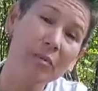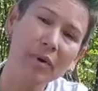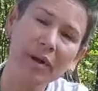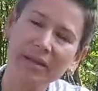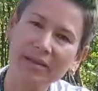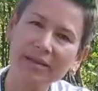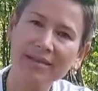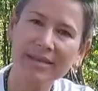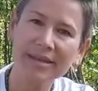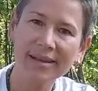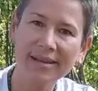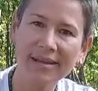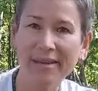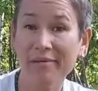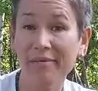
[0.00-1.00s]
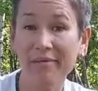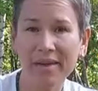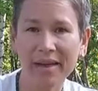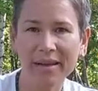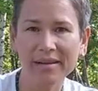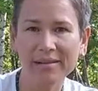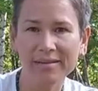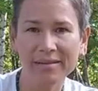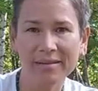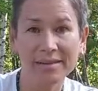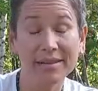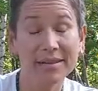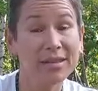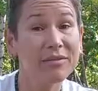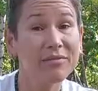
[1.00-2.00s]
balancierenden Effekt und die
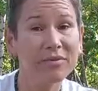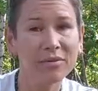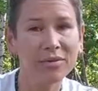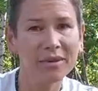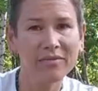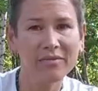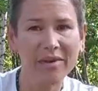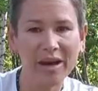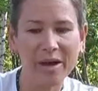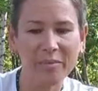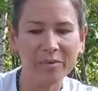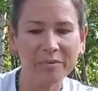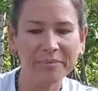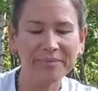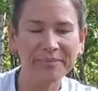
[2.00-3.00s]
Tiefe und die Wärme.